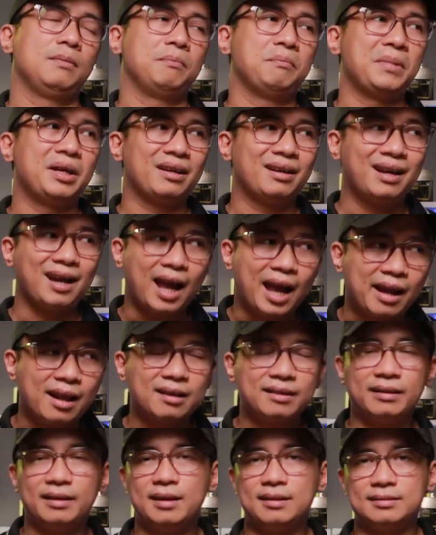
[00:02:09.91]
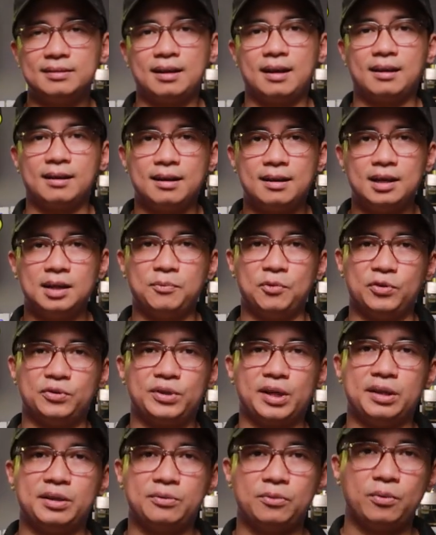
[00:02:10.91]
Mình khá đáng tiếc rằng đây là một
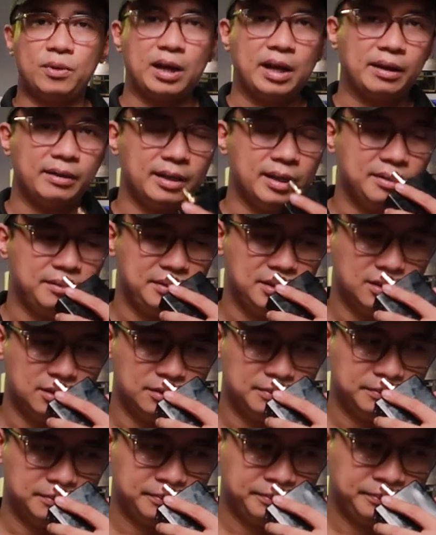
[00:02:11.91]
chai nước hoa đến từ